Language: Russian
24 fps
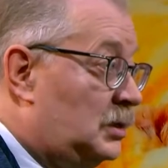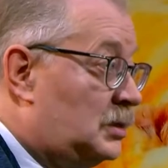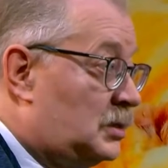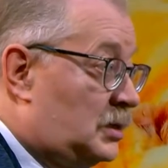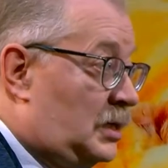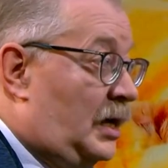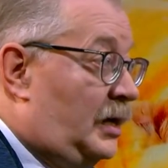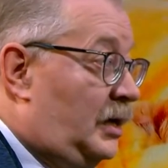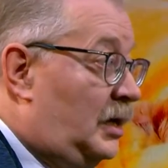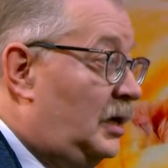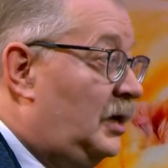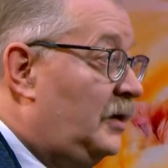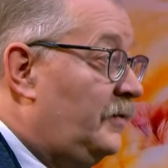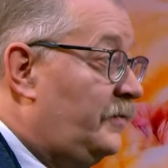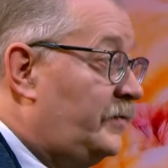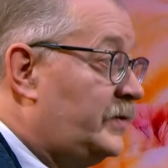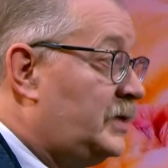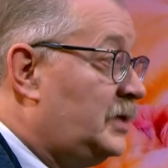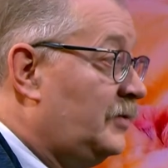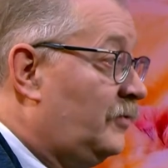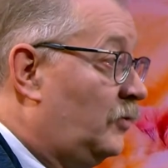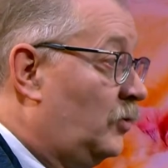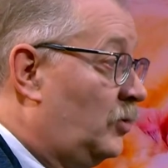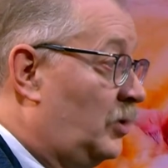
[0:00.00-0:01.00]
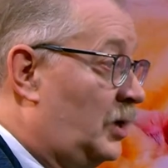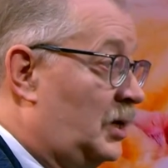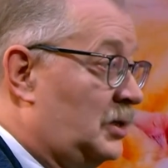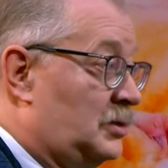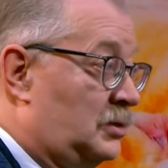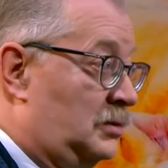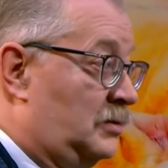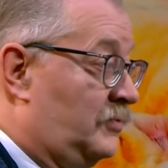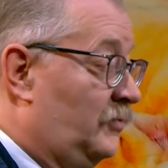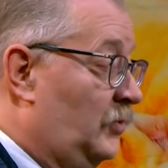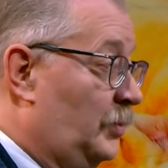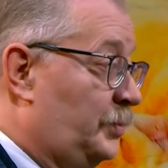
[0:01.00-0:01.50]
скорее всего,
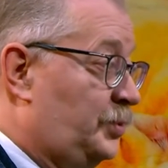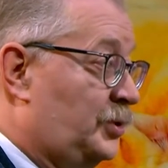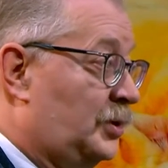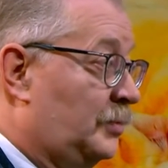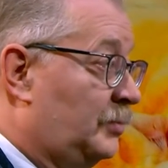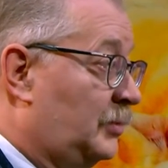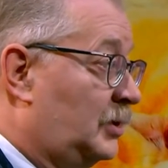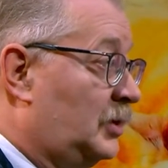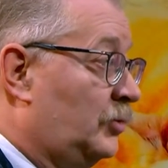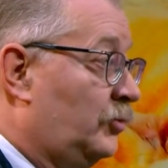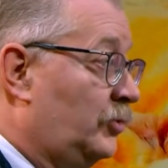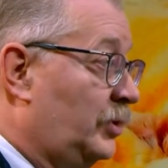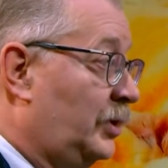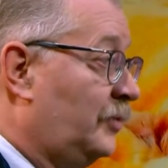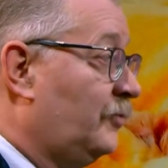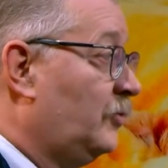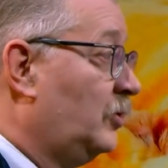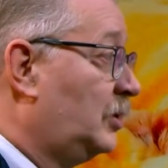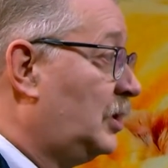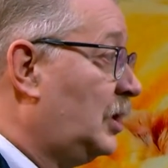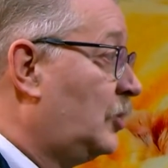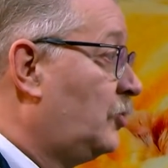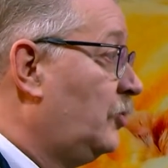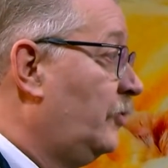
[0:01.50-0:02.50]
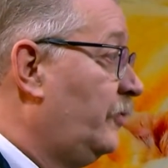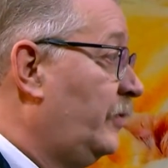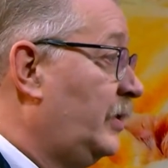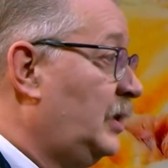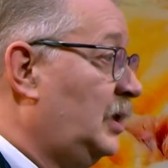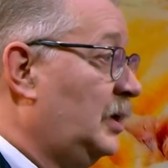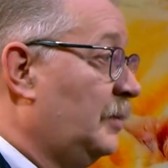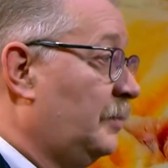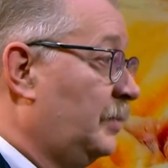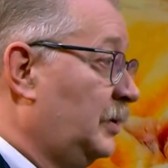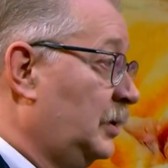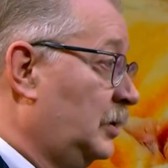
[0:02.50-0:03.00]
раз, в общем-то, у него такого
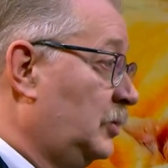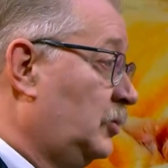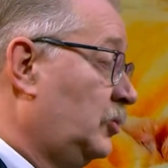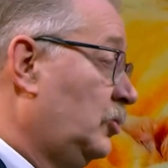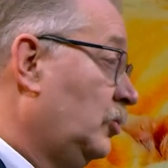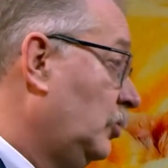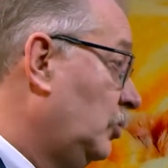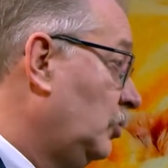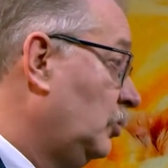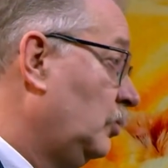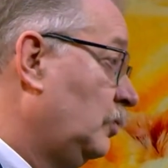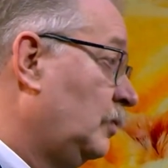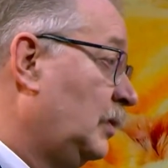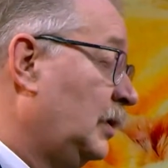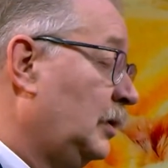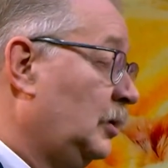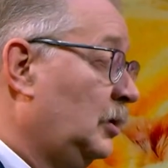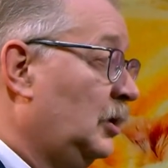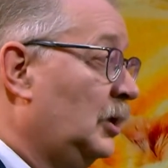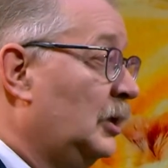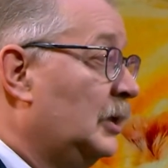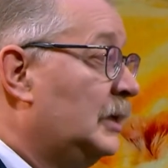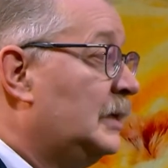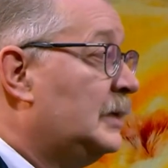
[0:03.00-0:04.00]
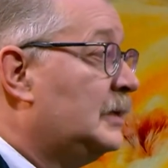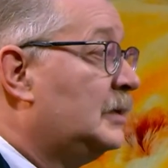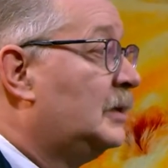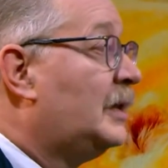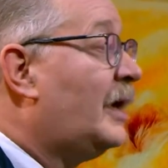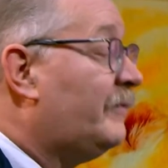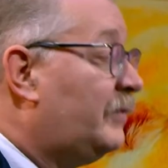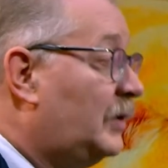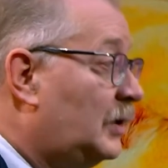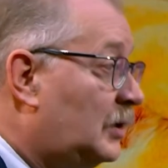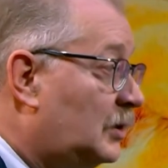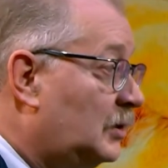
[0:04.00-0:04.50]
не было, то мы,
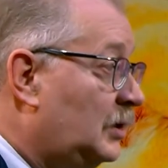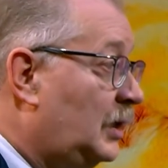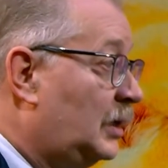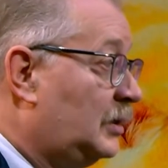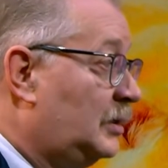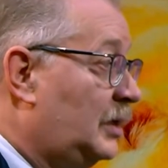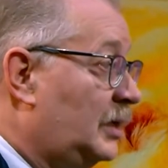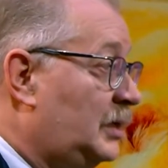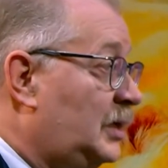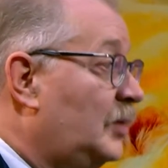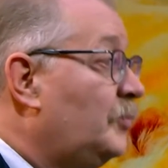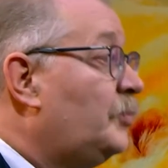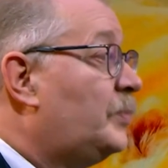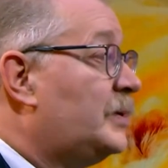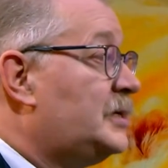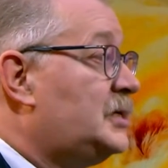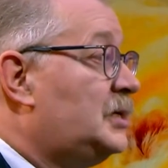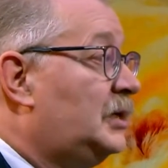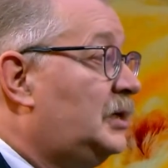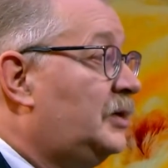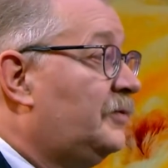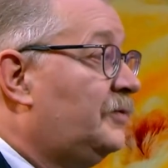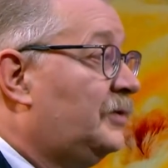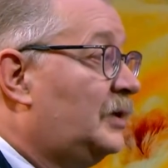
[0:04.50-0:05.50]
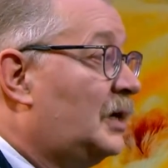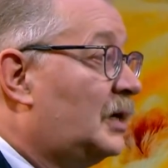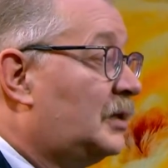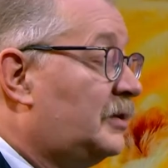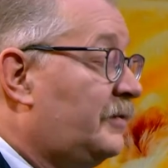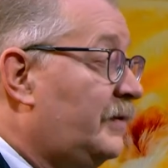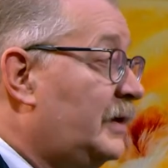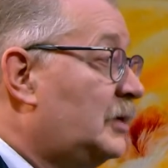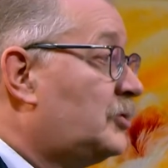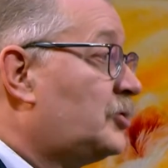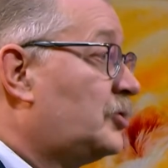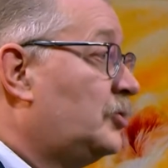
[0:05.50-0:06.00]
наверное, дадим позитивный
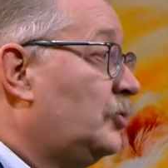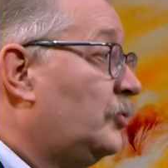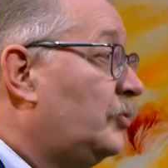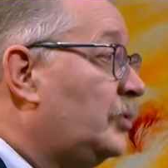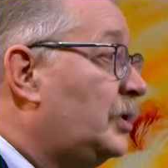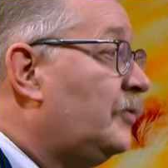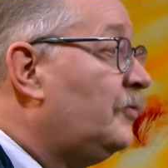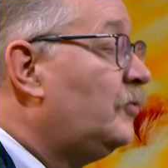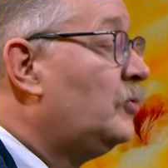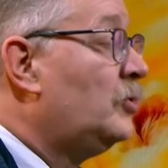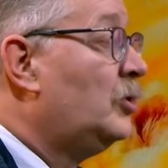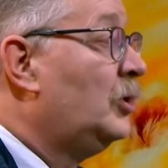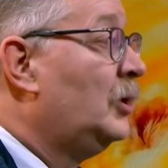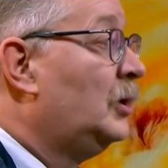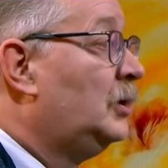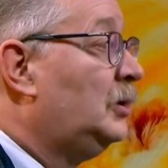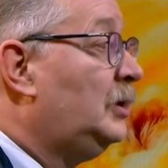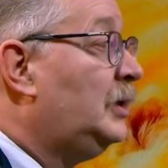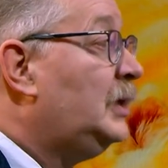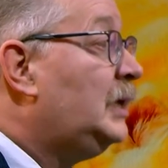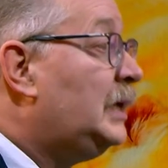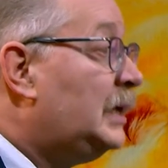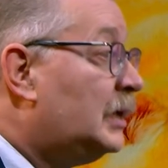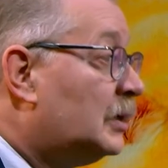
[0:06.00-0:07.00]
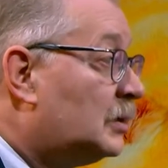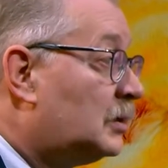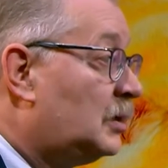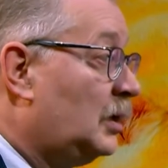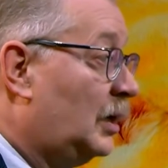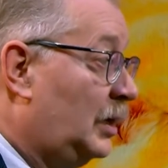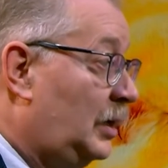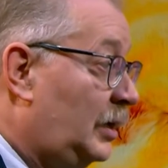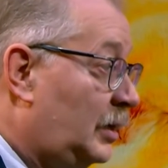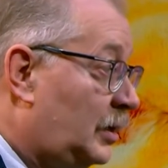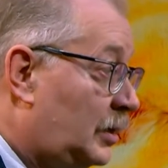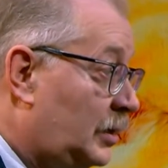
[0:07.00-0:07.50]
ответ, что у него нет
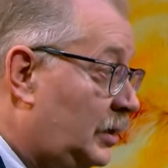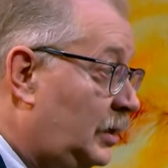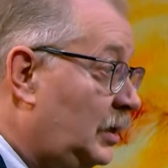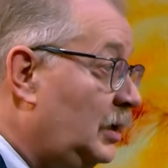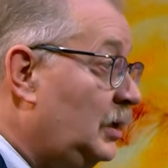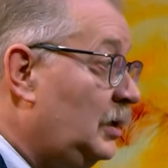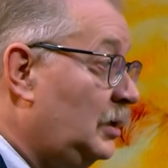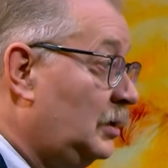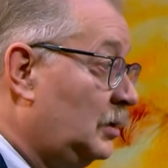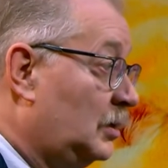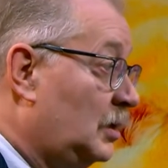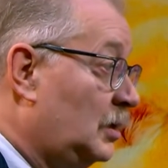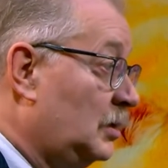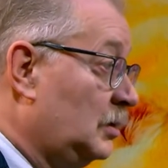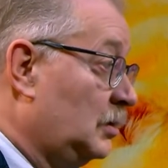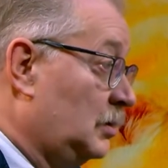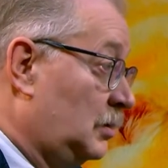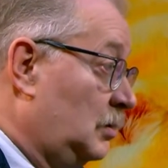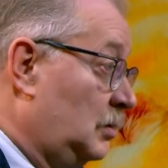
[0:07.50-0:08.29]
аллергии на